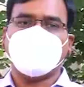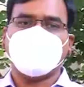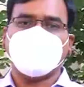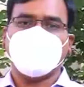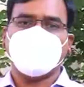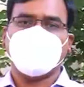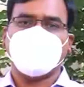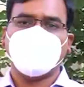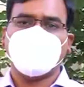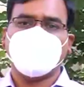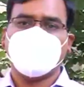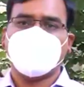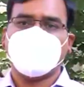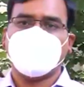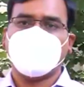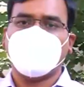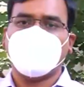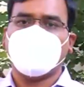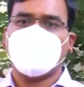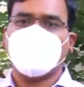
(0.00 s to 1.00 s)
ఐసోలేట్
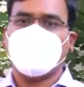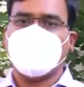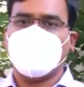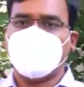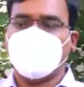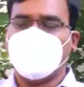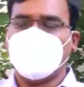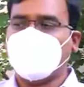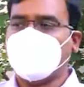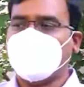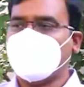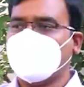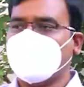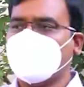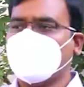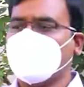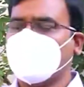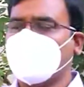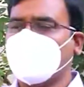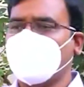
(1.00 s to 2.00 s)
అవుతున్నారా అనేది కూడా మానిటర్
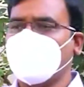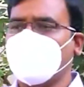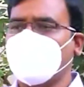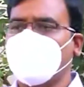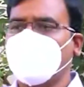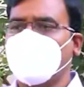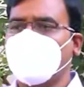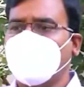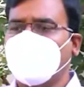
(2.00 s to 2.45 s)
చేస్తున్నాము